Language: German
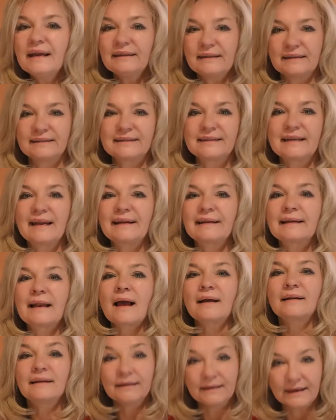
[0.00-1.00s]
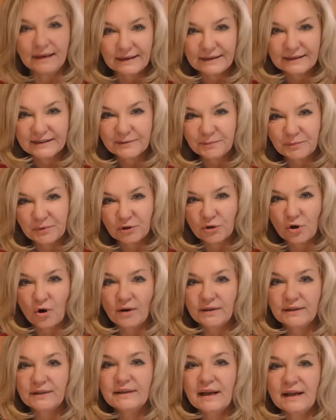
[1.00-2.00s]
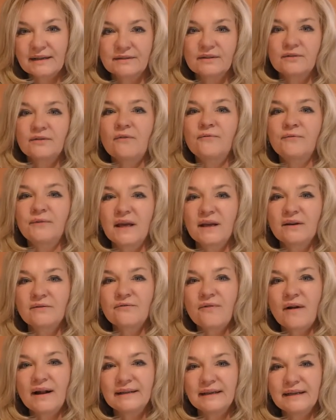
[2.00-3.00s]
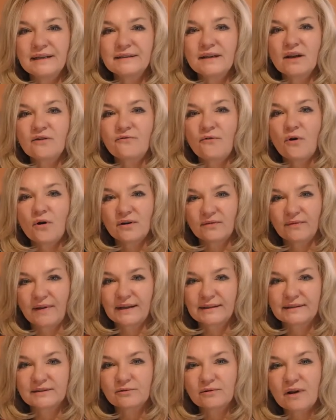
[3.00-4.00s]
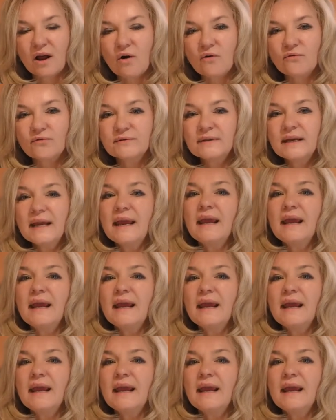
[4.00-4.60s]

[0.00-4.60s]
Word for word: dass Klick-Klack nichts bedeutet, also auf jeden Fall nicht nach vorne wegzulaufen.